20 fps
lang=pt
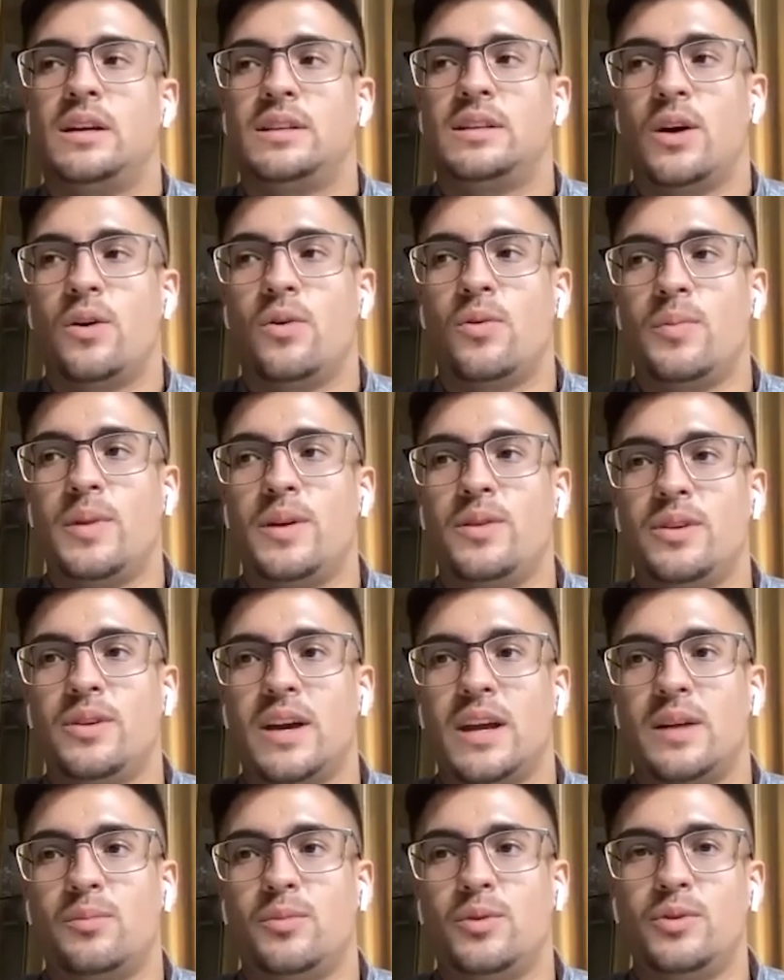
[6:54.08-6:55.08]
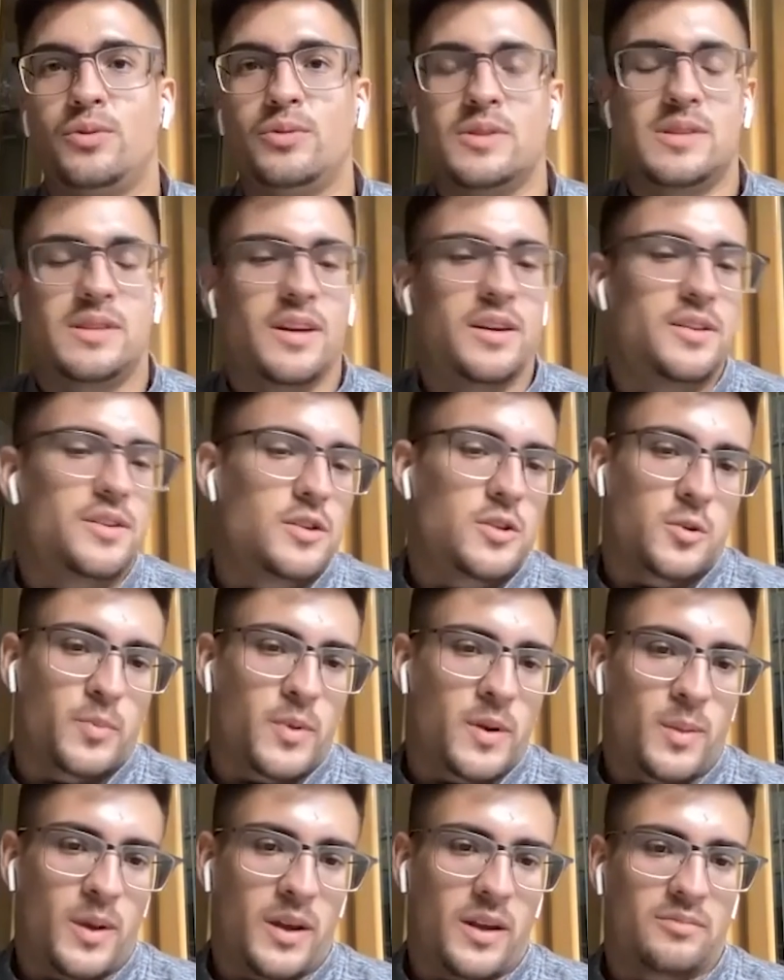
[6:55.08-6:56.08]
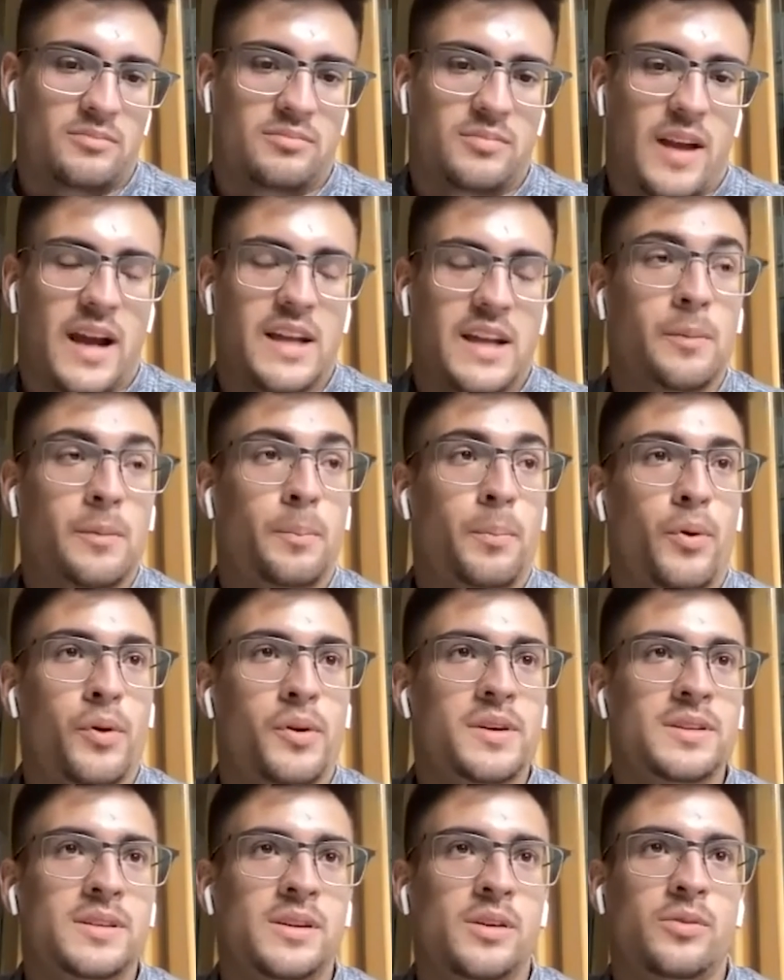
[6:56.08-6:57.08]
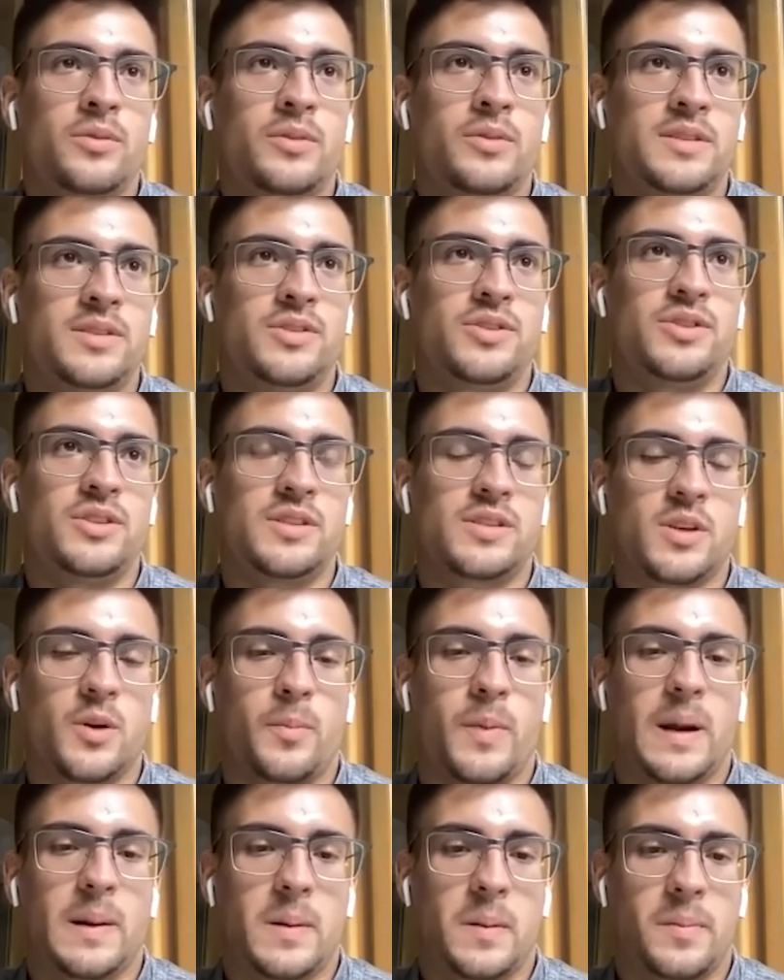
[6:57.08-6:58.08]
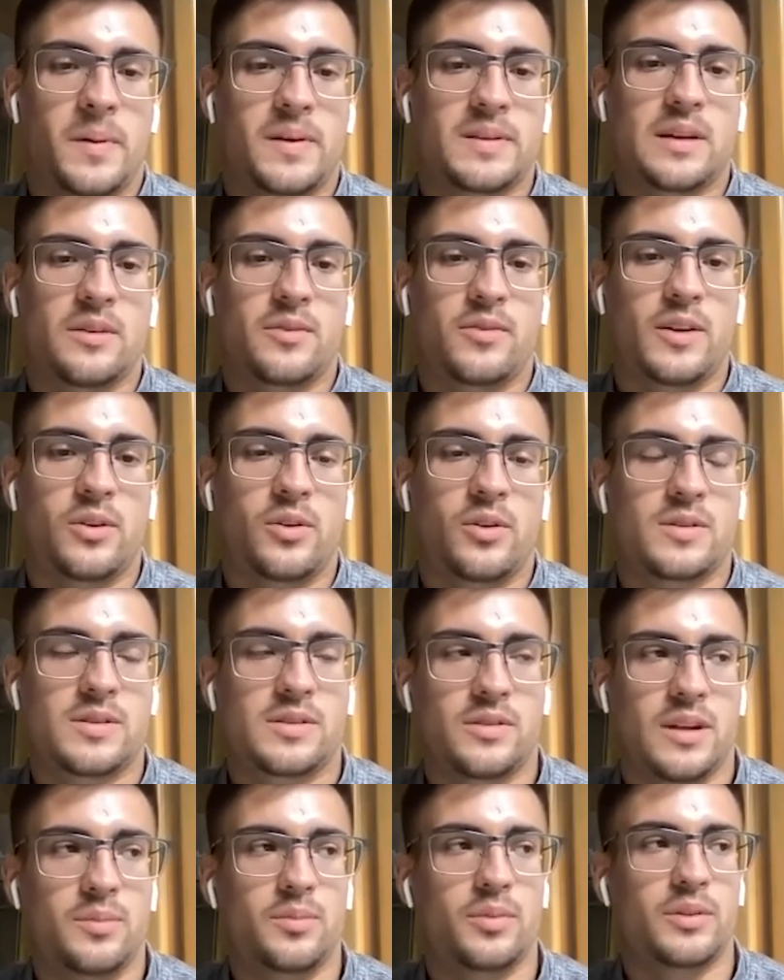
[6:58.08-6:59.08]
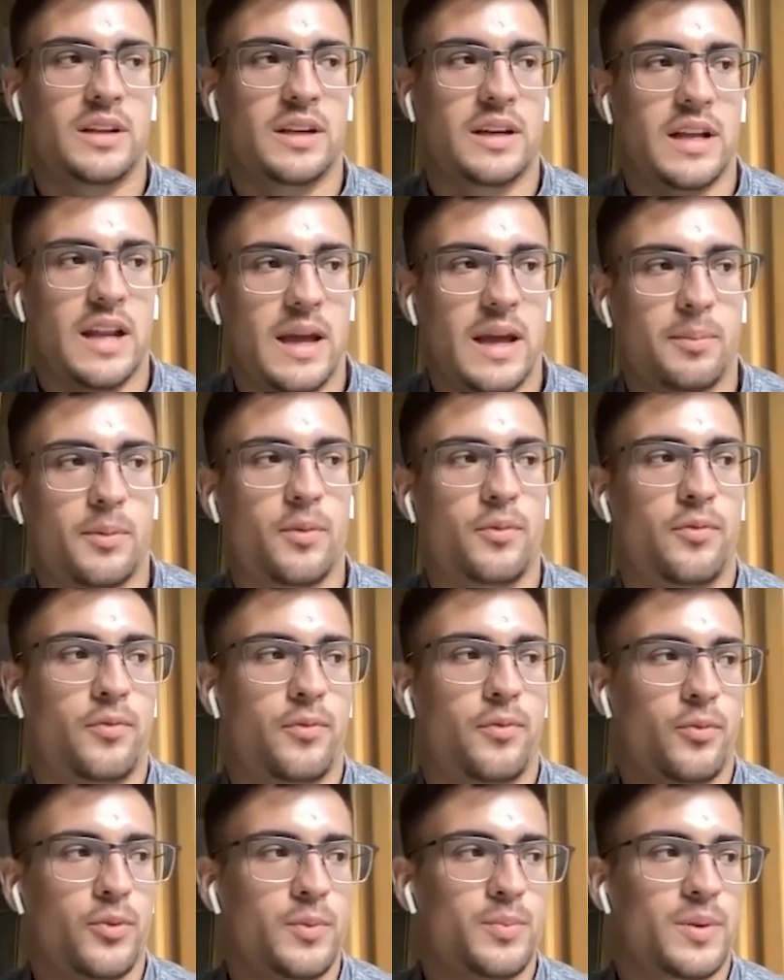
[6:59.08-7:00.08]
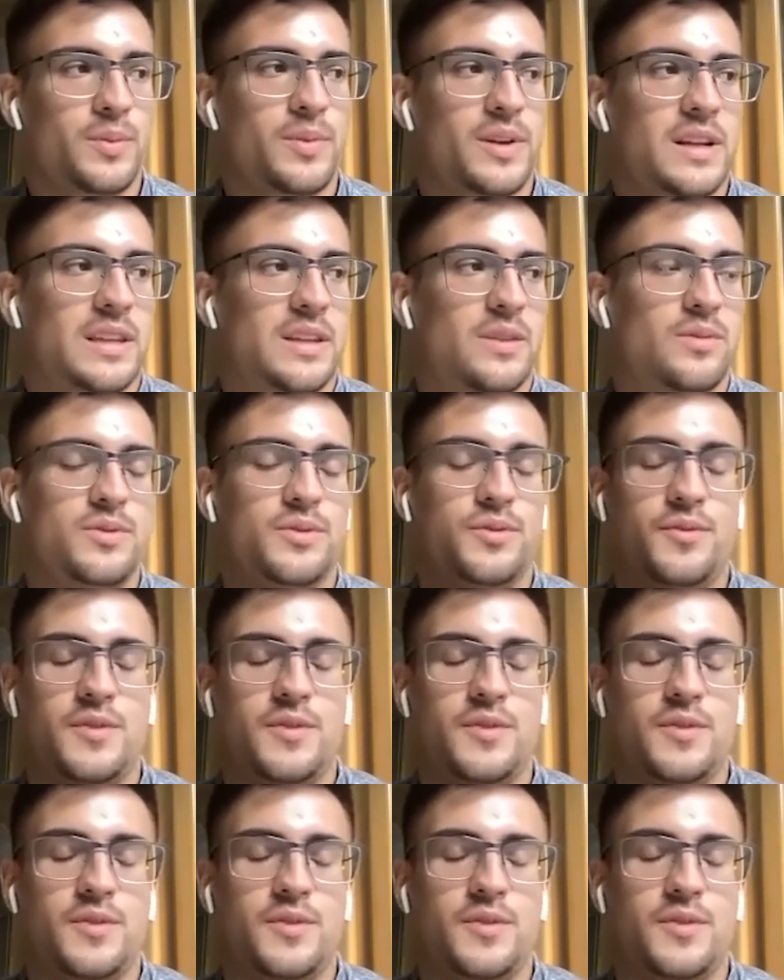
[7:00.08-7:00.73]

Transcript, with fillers: Então meio que era muito distante isso para mim. Aí depois que eu esses dias que eu parei para pensar, falei, nossa, eu lembro que naquela época eu fui, para mim era tão